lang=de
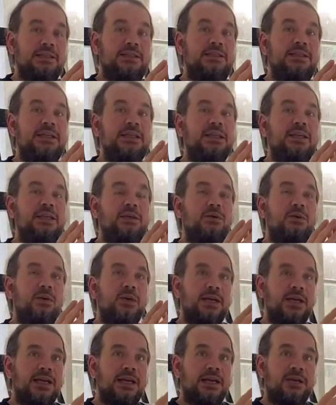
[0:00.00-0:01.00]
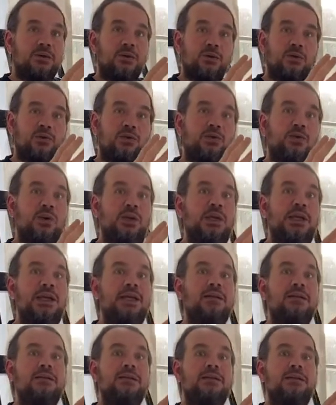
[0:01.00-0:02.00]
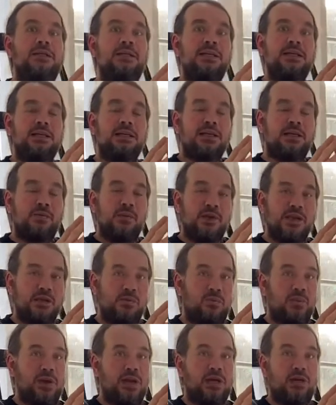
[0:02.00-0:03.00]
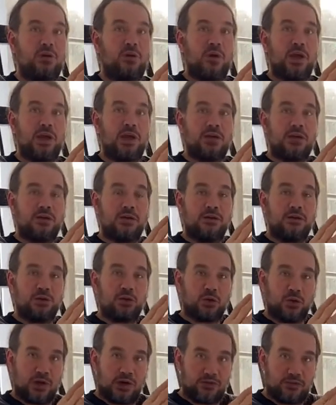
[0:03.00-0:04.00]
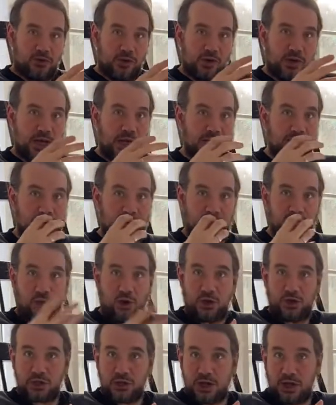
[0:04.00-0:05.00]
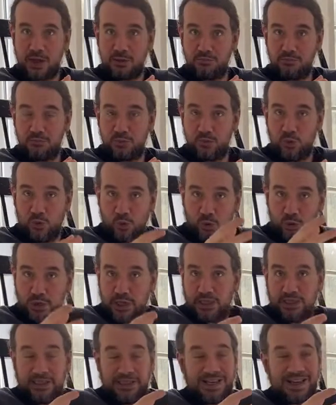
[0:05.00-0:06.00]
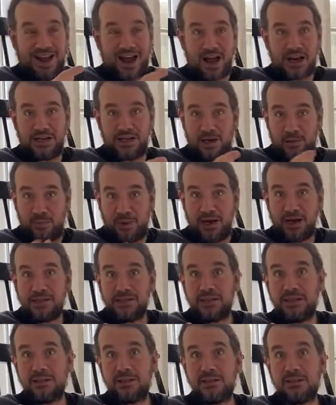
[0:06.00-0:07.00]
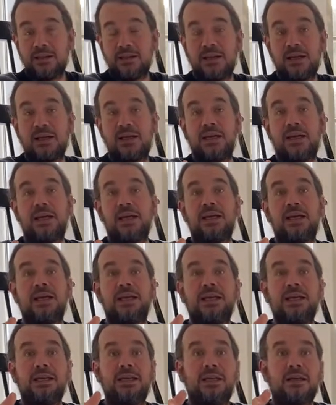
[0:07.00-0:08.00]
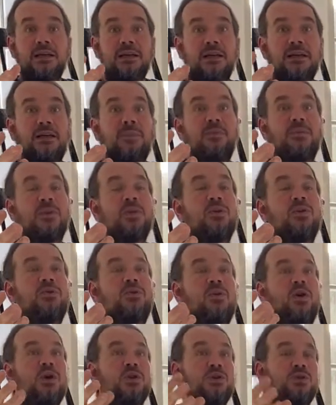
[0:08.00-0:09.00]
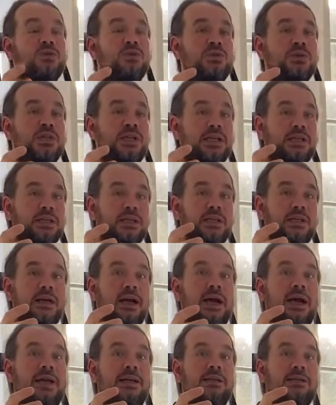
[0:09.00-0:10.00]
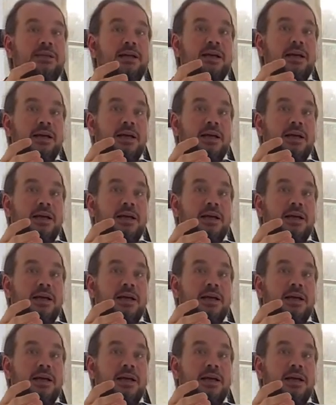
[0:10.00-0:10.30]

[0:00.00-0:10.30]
die Kolleginnen und Kollegen, die in der Medienpädagogik schon erfolgreich geforscht haben oder die gerade dabei sind, ihre Forschungstätigkeit